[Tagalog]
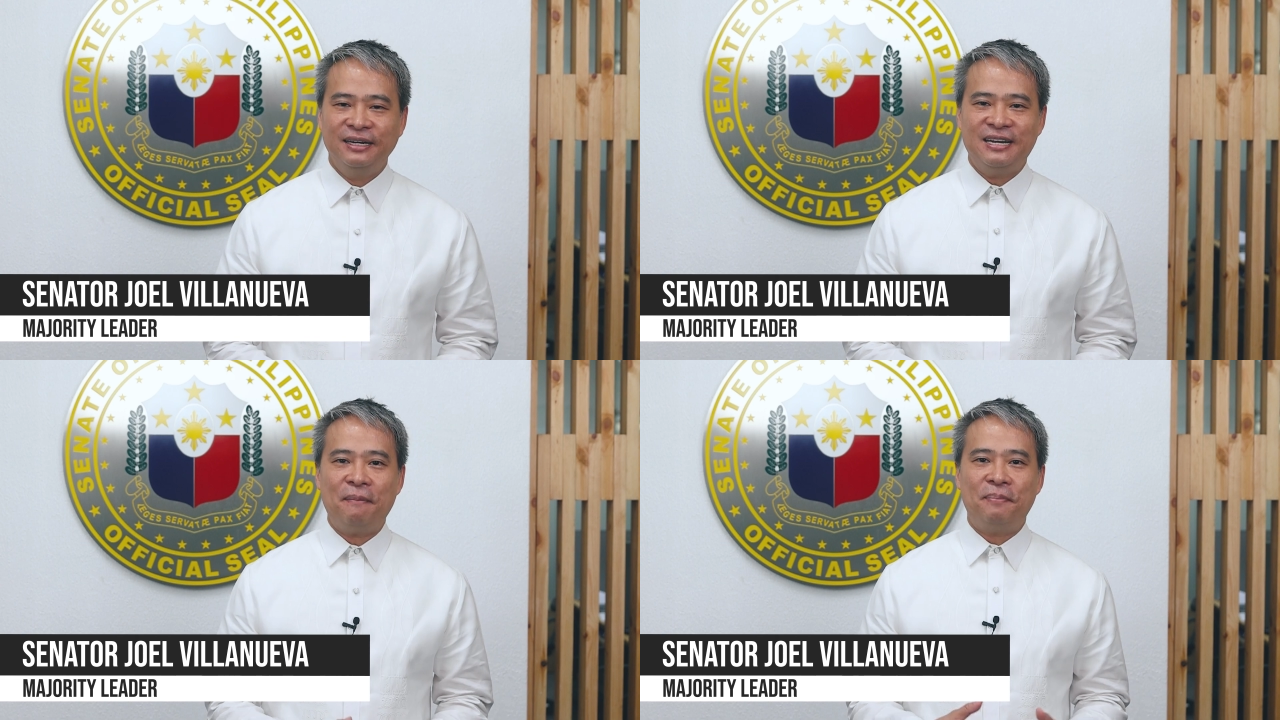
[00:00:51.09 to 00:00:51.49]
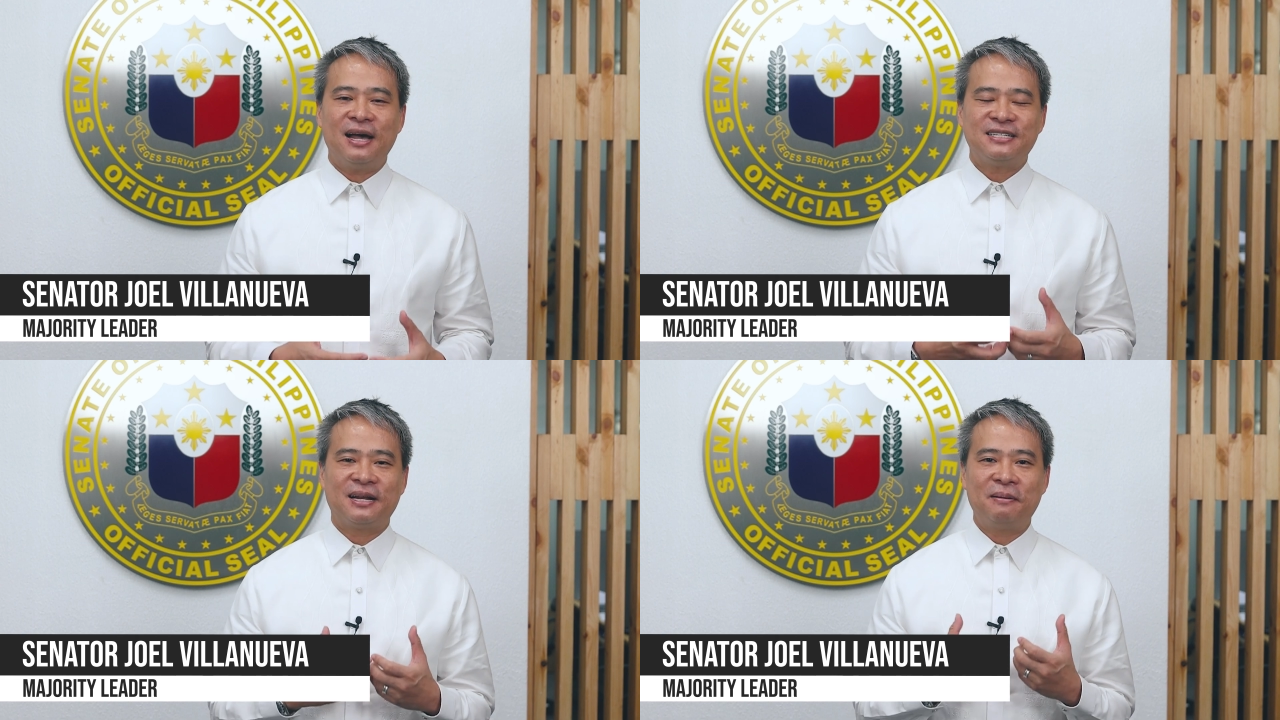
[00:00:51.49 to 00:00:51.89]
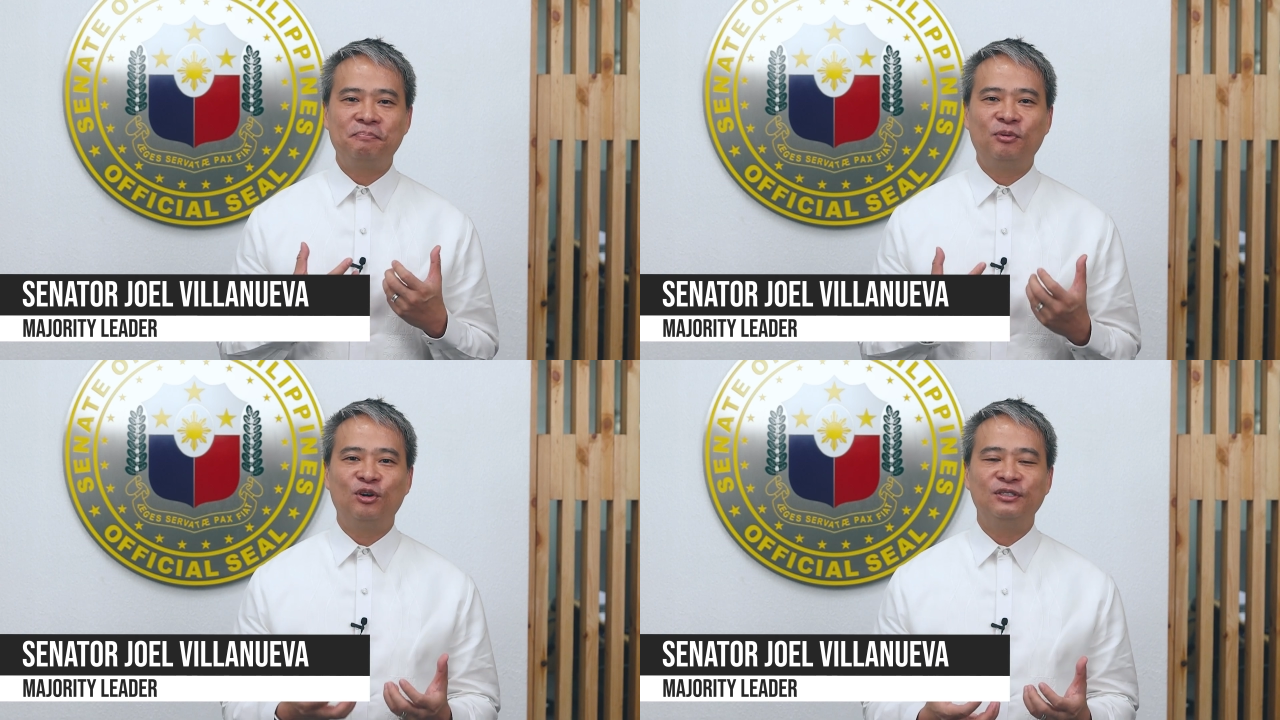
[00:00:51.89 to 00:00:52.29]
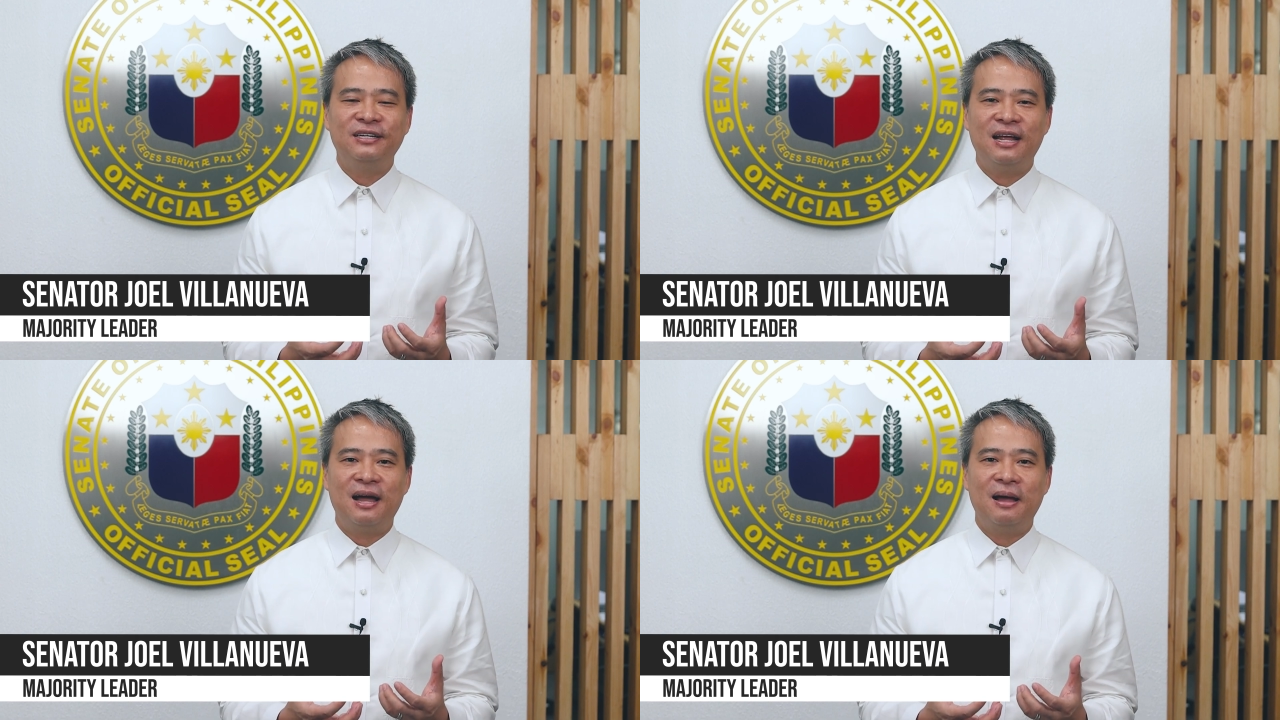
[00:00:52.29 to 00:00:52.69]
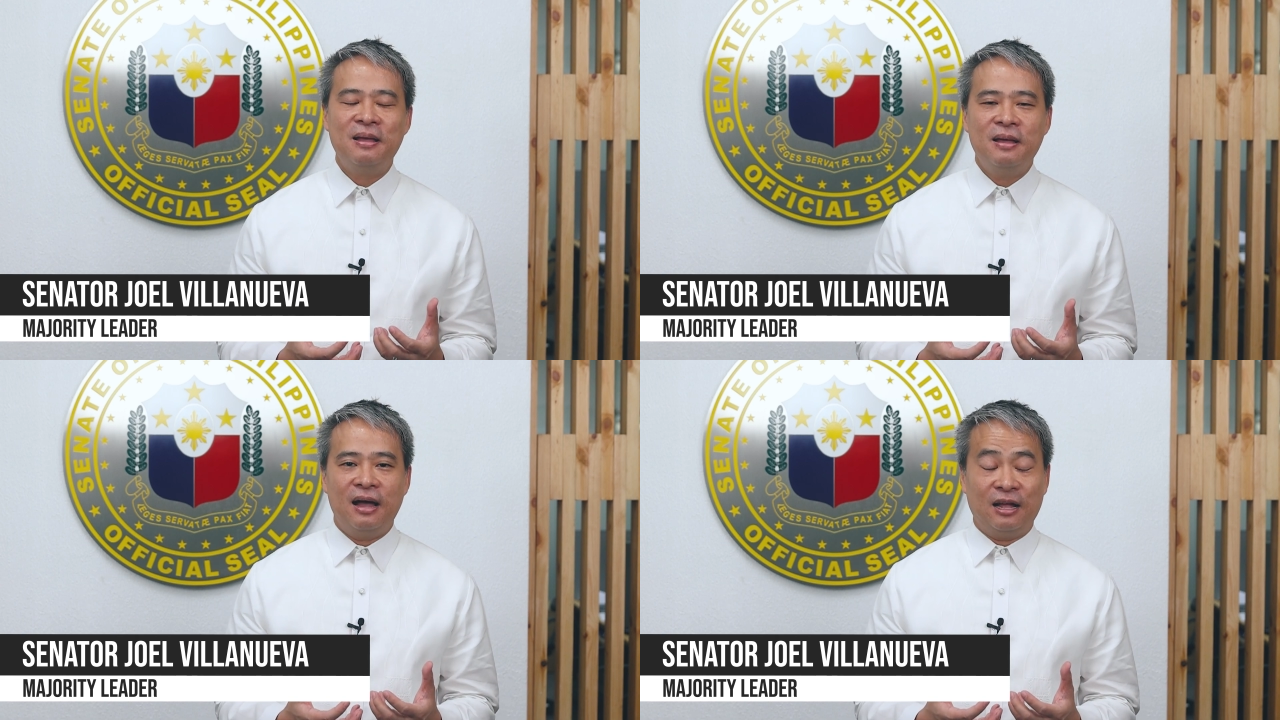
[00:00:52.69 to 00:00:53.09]
Napakasarap po na
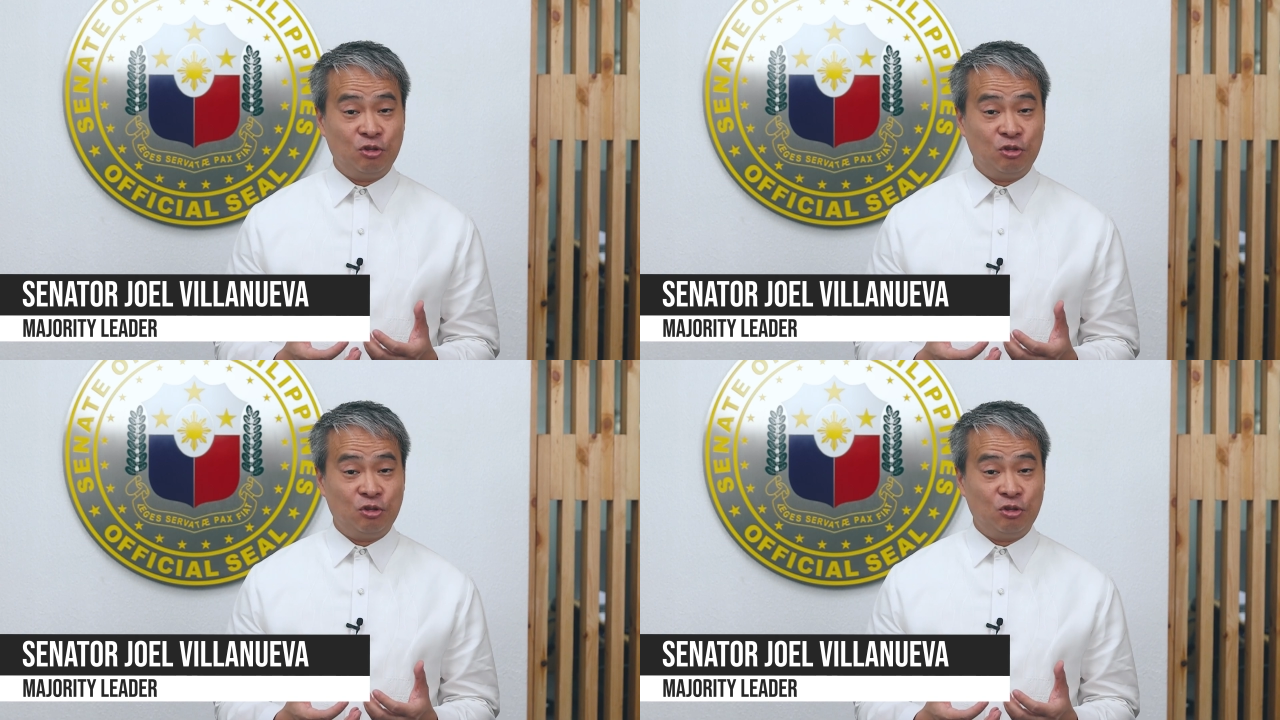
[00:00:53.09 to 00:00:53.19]
uh,